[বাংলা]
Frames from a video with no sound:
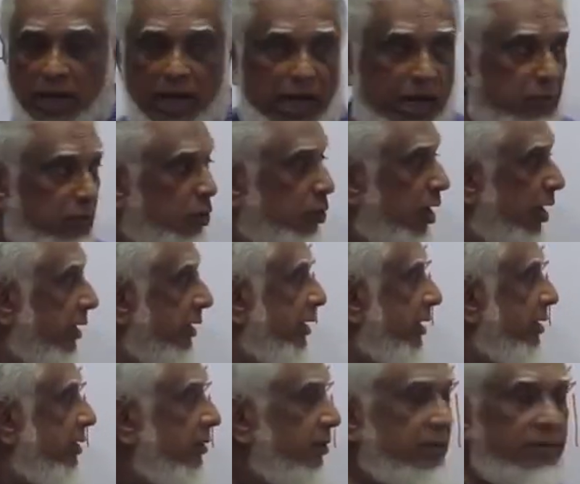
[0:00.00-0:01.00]
আর
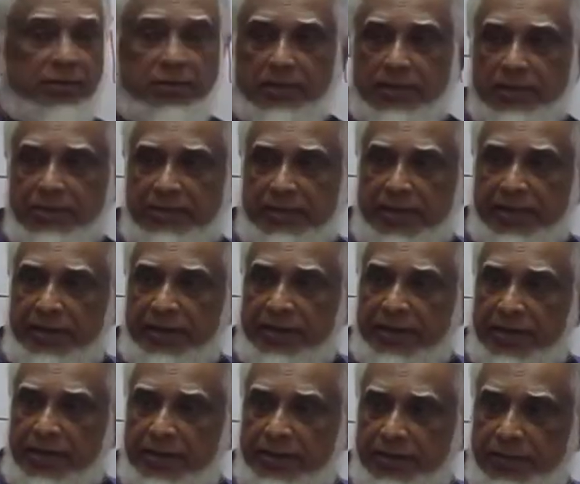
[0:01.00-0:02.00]
মুদারেতে সেকেন্ড
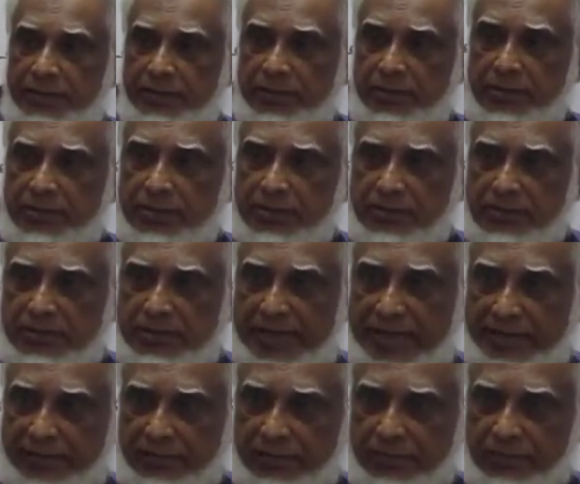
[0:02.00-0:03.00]
রেডিকালে
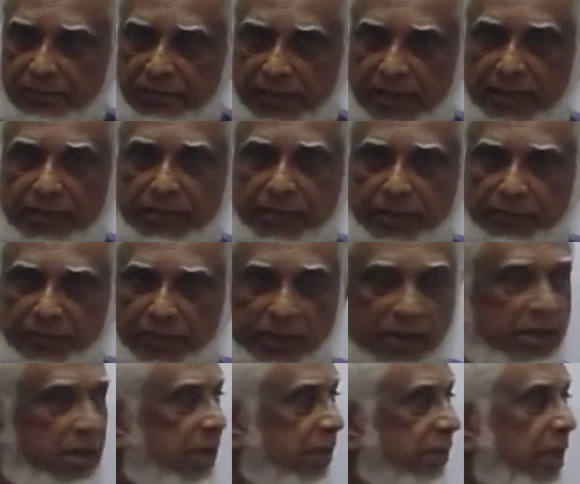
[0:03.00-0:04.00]
জের
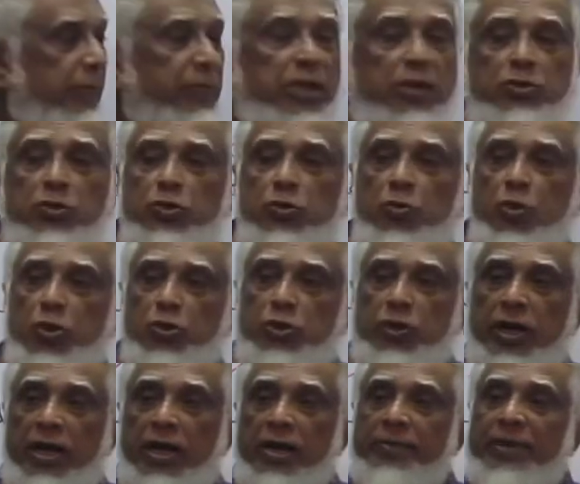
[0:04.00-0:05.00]
আপনার শুধু মুখস্থ
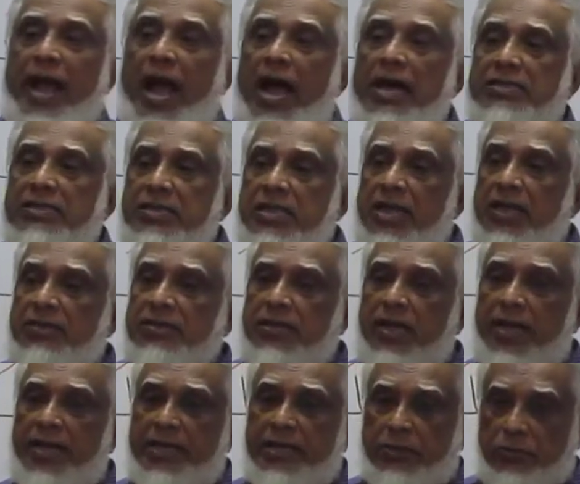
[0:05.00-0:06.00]
রাখা লাগবে
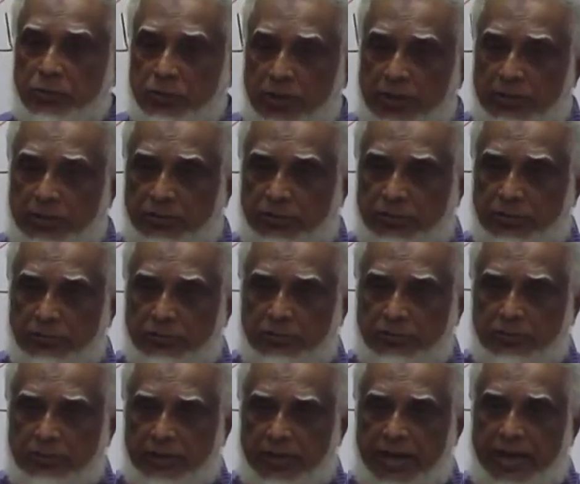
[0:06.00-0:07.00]
আজলাসা ইউজলেস
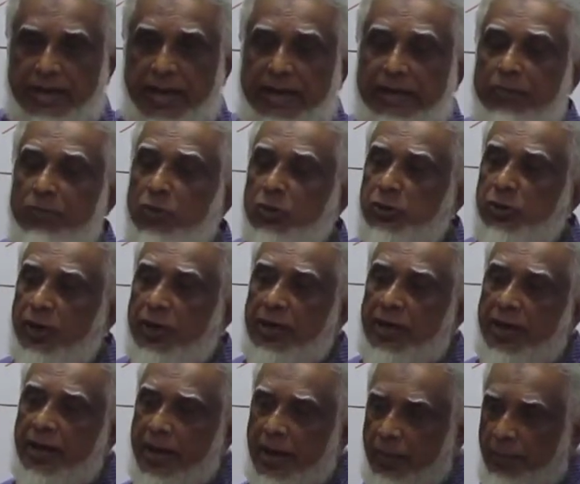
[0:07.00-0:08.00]
এটা একটা মুখস্থ
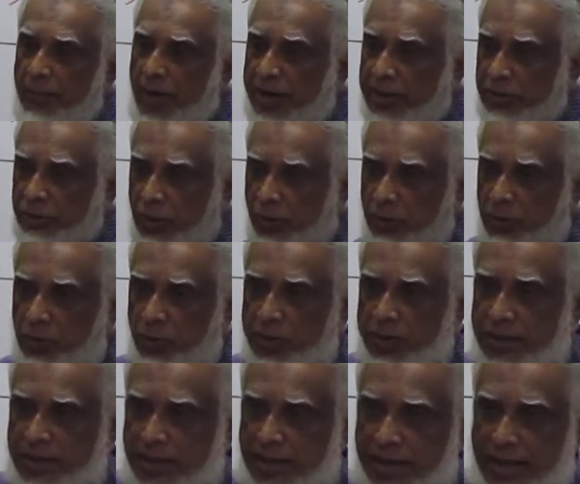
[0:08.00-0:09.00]
রাখলে বাকি
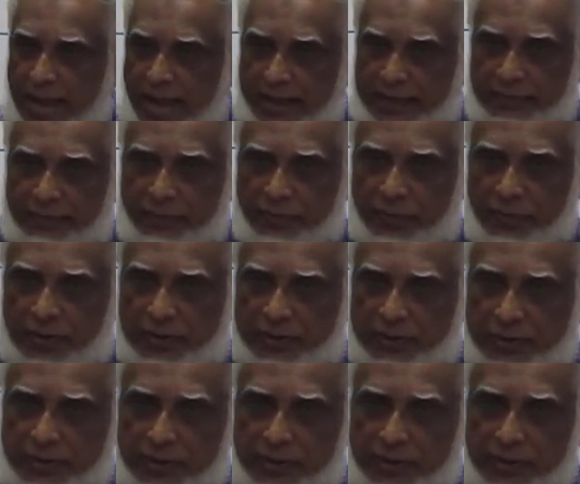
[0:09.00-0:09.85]
সবগুলোই একই ফরম্যাটে